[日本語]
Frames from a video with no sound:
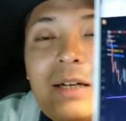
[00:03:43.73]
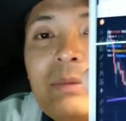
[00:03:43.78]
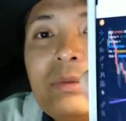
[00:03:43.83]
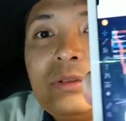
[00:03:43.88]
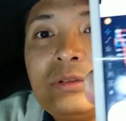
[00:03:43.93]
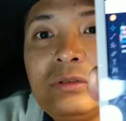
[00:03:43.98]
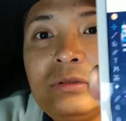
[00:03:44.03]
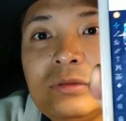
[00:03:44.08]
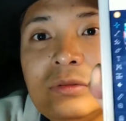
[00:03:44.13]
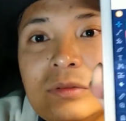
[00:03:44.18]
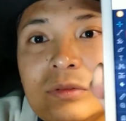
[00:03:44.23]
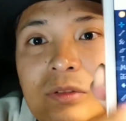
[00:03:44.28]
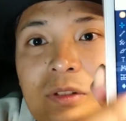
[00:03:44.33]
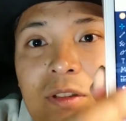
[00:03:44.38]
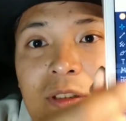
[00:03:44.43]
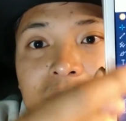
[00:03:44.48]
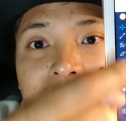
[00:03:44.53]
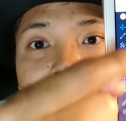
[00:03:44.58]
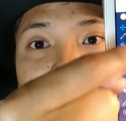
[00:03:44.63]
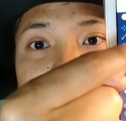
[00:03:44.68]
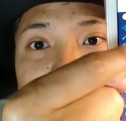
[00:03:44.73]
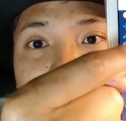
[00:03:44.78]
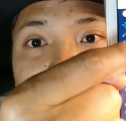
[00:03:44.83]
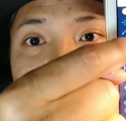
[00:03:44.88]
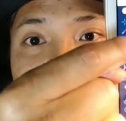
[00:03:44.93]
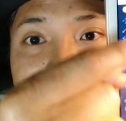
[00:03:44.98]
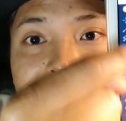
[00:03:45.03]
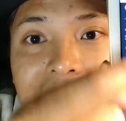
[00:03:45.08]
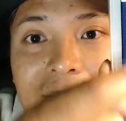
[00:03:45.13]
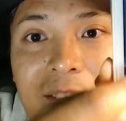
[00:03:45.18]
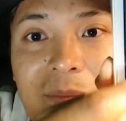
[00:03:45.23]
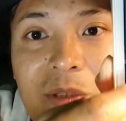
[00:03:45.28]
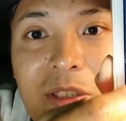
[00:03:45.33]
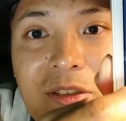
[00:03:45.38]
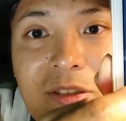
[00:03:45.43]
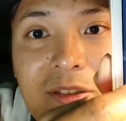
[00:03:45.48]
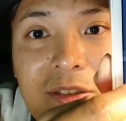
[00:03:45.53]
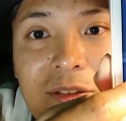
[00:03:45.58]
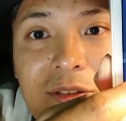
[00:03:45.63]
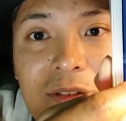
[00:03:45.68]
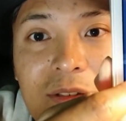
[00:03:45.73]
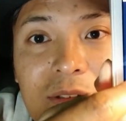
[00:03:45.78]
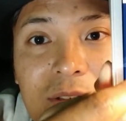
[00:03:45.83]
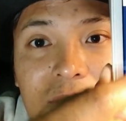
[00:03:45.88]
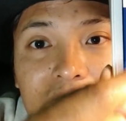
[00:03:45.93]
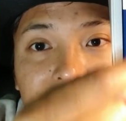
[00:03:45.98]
分、した試す、